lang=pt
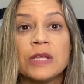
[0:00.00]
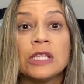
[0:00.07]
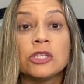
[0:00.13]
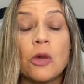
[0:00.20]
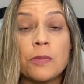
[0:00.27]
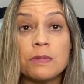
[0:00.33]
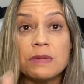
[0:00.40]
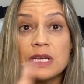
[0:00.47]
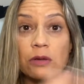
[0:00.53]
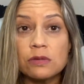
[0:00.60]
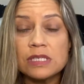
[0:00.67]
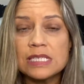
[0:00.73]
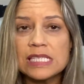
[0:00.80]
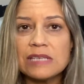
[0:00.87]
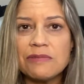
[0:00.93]
Então a primeira
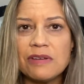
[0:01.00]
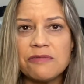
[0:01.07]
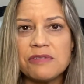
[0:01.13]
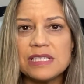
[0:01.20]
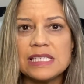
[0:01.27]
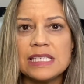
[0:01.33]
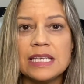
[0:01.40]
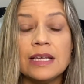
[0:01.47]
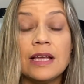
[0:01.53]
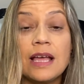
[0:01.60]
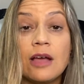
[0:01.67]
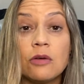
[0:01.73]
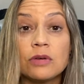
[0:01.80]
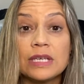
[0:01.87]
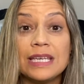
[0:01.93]
coisa que você vai fazer
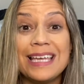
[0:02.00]
é o que?